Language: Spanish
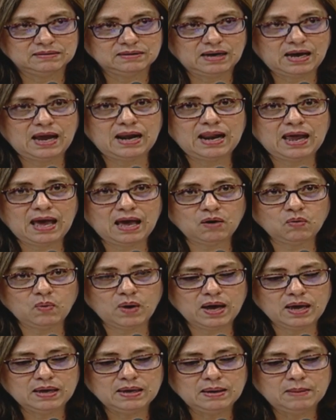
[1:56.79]
al
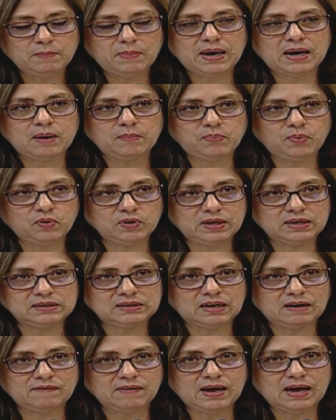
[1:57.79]
agua para poder
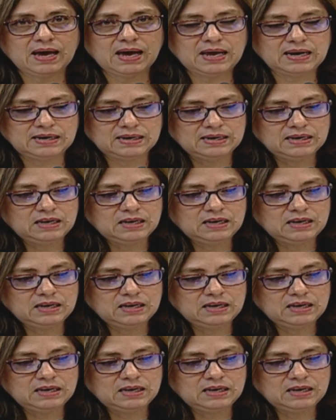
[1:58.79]
trabajar.